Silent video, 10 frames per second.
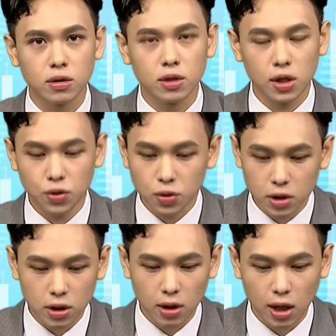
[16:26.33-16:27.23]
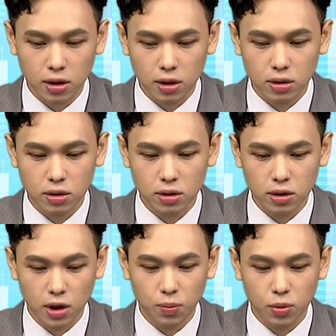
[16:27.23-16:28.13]
连续性的蓝灯
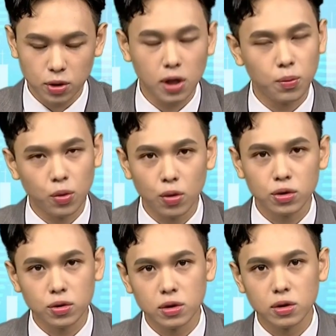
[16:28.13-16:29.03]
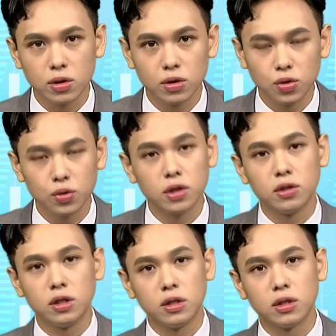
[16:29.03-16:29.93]
也也不过就是出现
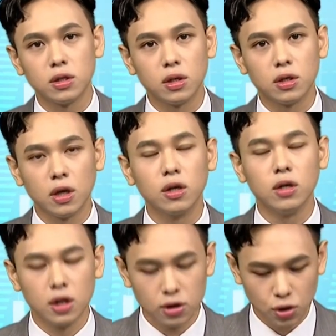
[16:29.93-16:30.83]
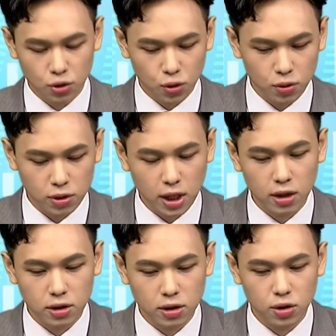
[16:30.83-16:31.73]
几次而已，呃，就出上
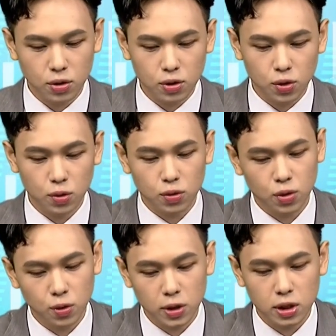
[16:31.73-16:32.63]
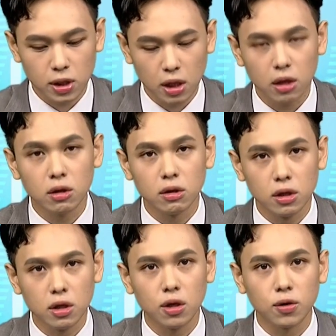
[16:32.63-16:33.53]
一次就是出出现在二零
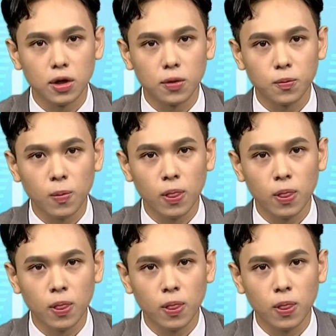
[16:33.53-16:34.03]
一六年，